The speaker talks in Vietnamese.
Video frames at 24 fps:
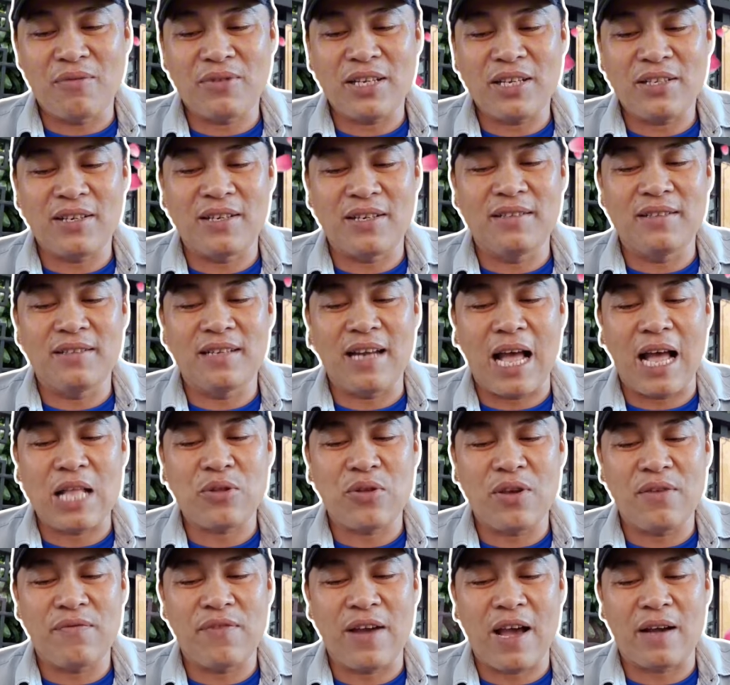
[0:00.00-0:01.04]
đồng xét xử đã
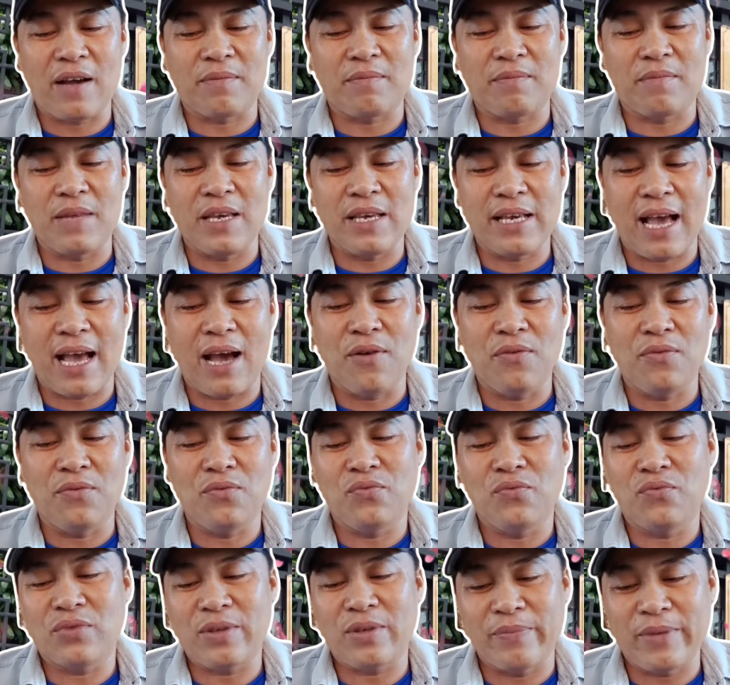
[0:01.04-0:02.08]
tuyên phạt bị cáo
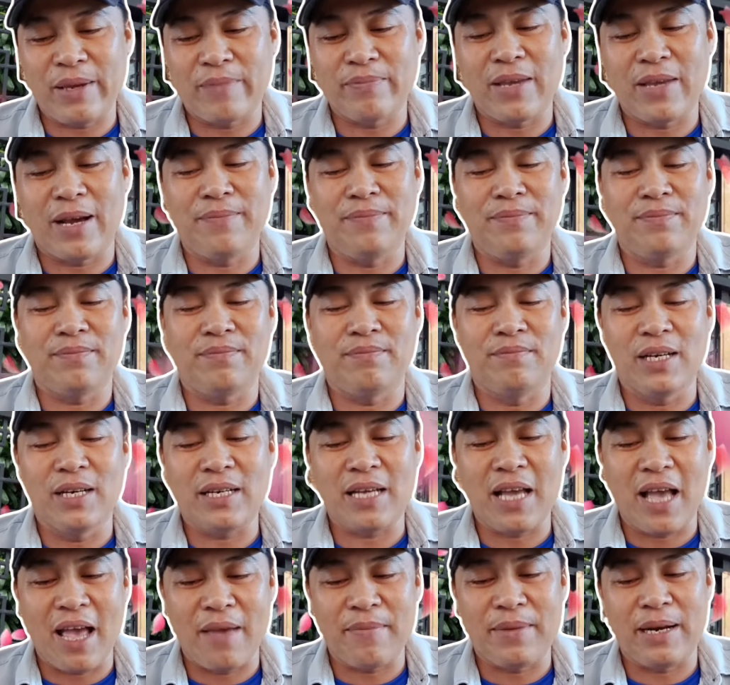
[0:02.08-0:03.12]
chấm chấm chấm mức
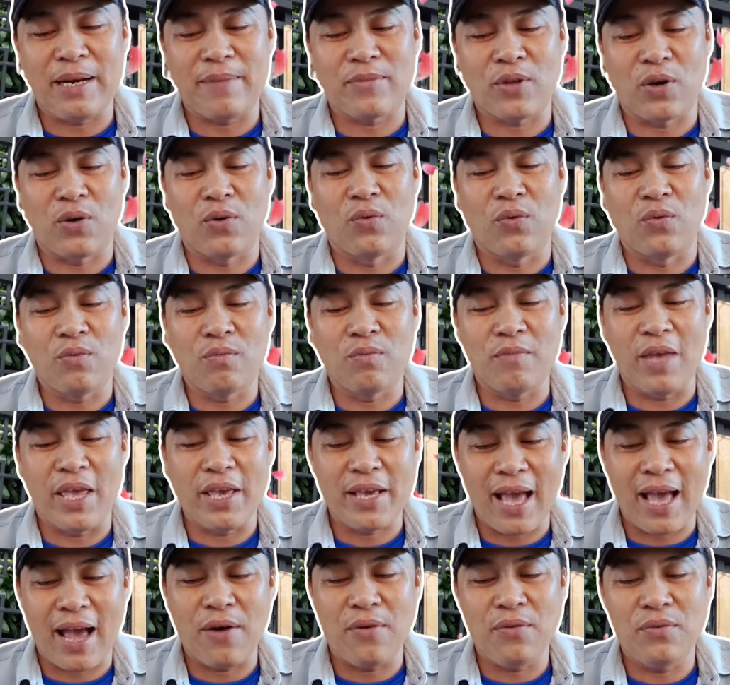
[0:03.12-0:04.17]
20 năm tù bị
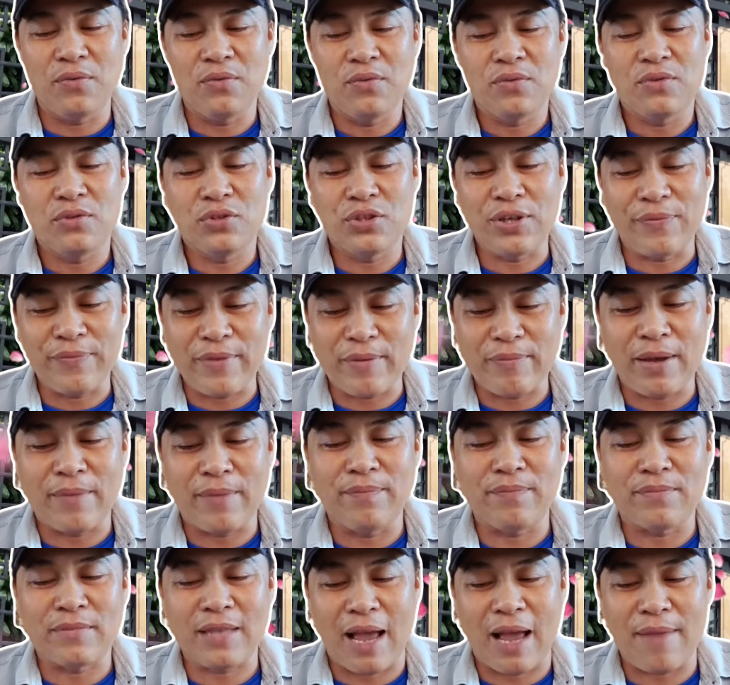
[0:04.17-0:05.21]
cáo chấm chấm
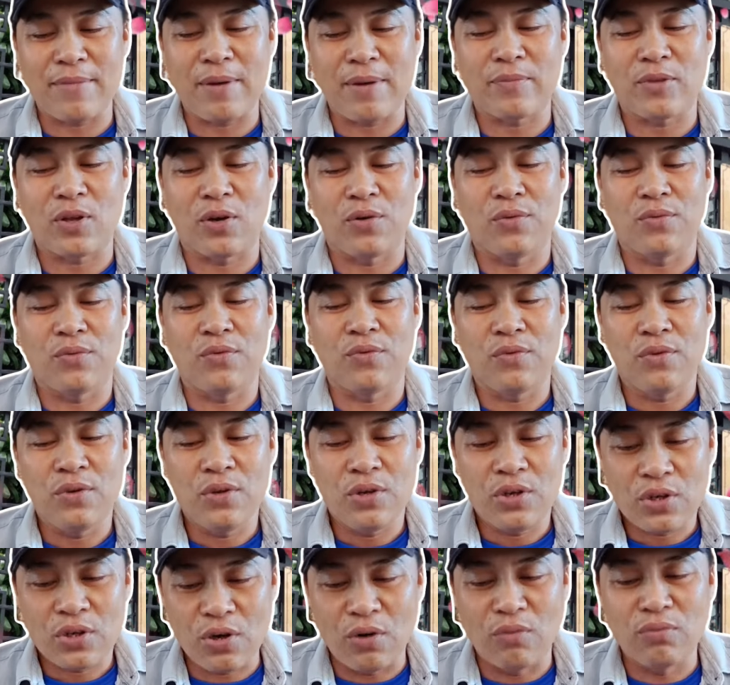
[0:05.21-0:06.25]
chấm 8 năm tù
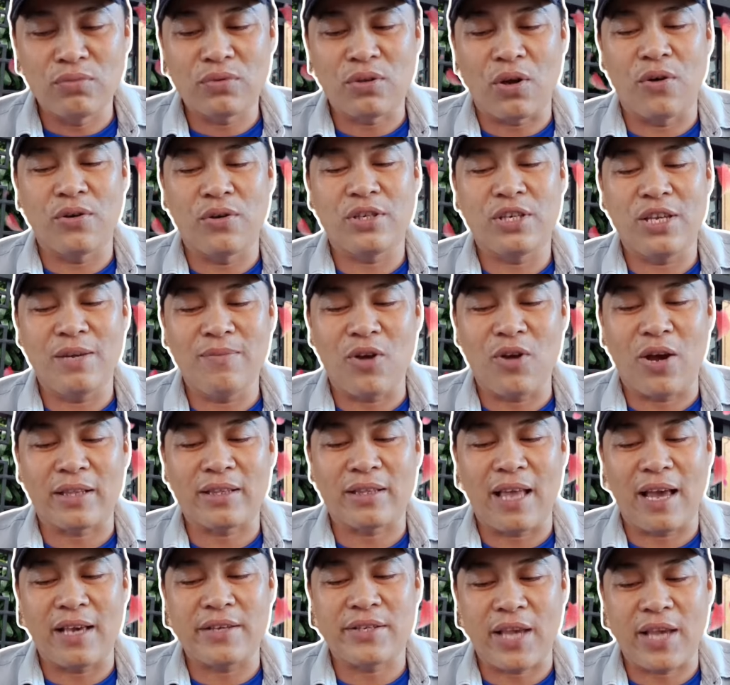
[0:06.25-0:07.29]
cùng tội chiếm đoạt
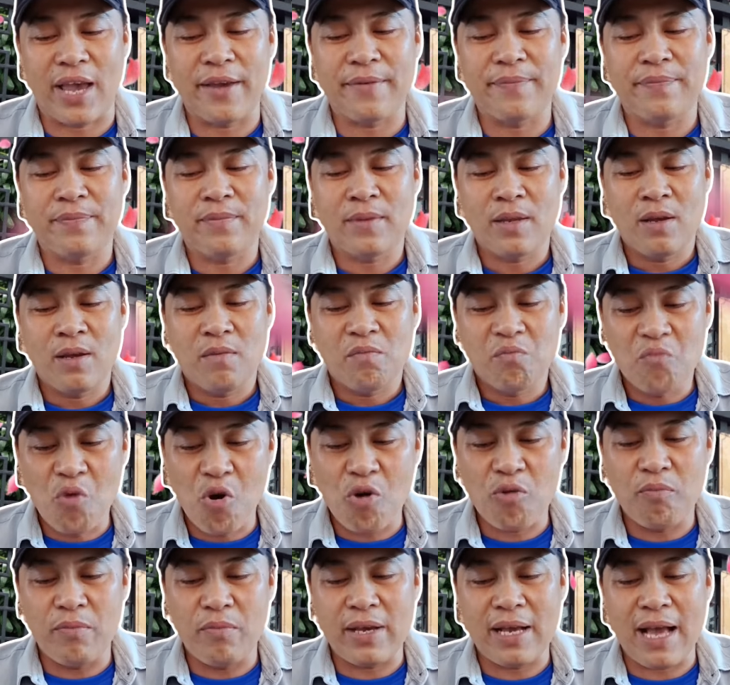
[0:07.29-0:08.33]
tài sản
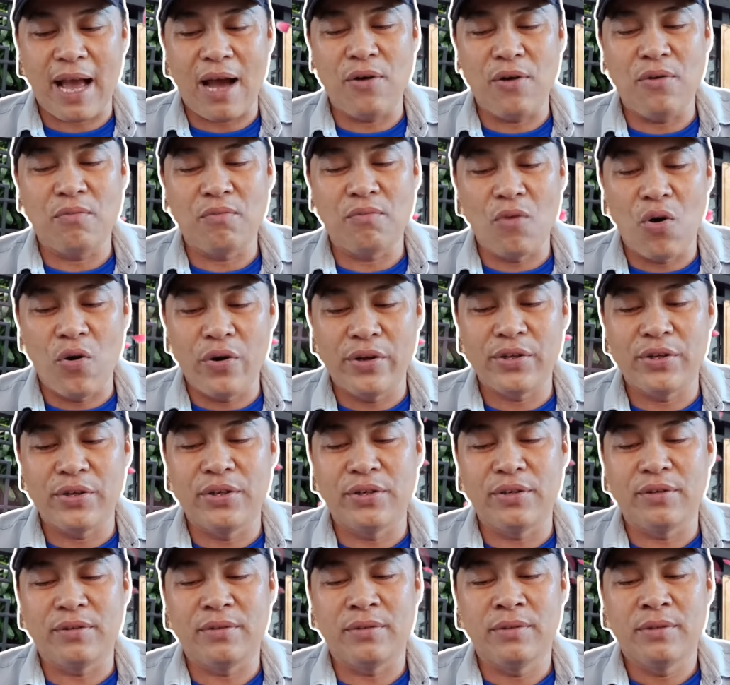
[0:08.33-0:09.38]
buộc bị cáo bồi
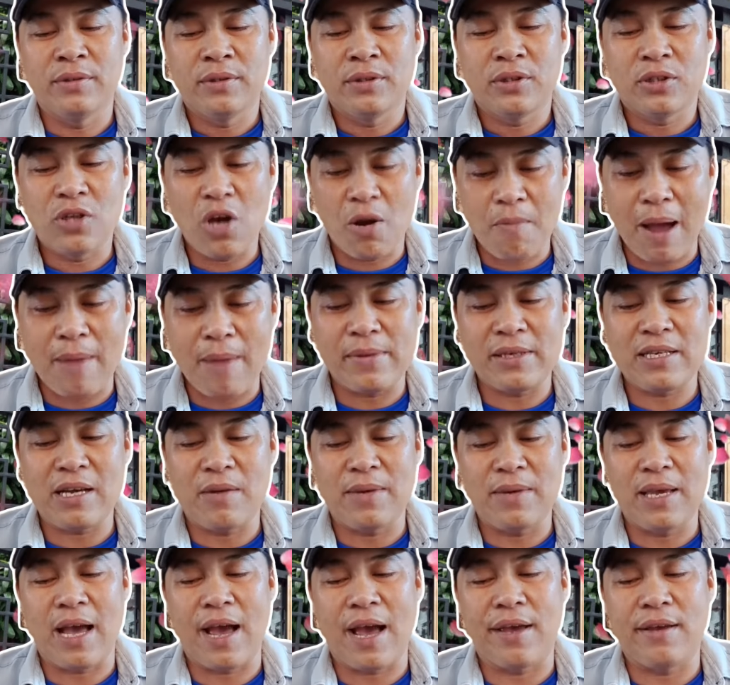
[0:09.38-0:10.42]
thường cho 36
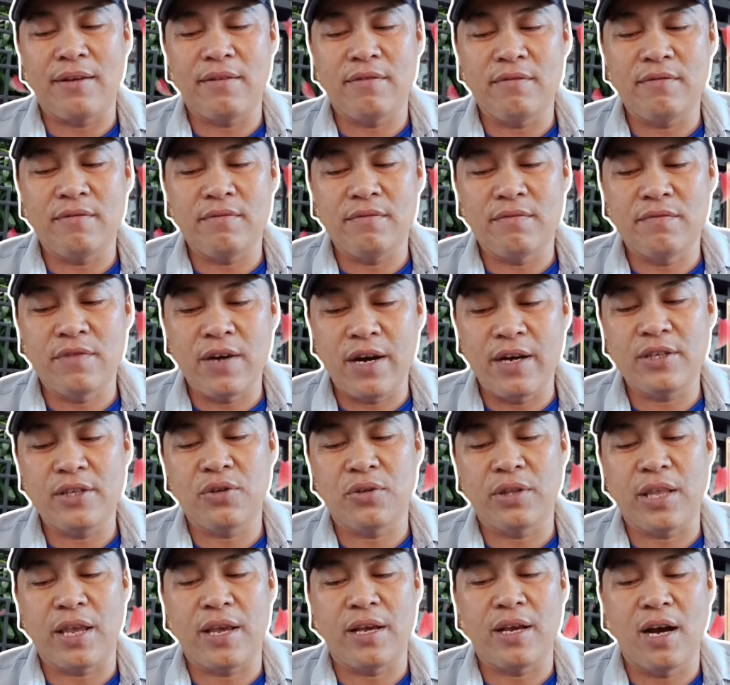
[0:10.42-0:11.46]
bị hại với
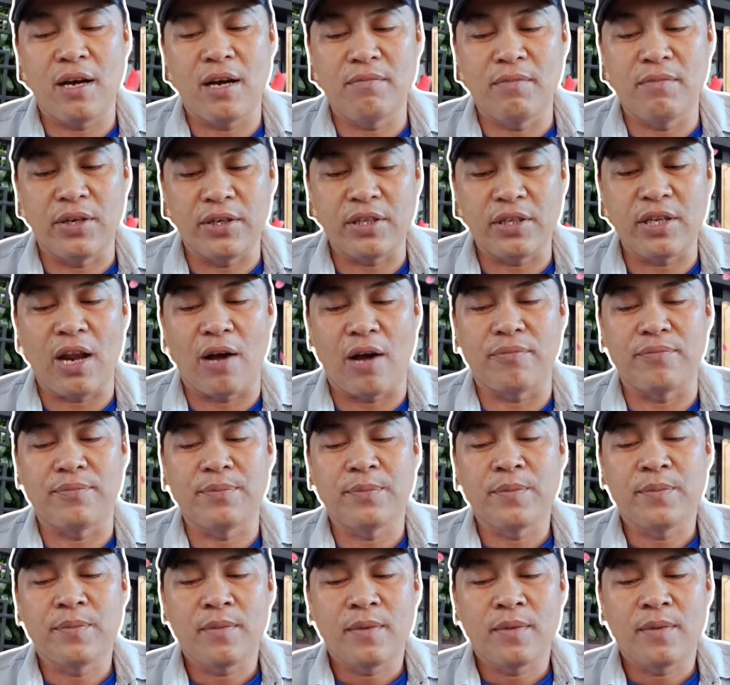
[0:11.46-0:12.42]
số tiền hơn 10 tỷ đồng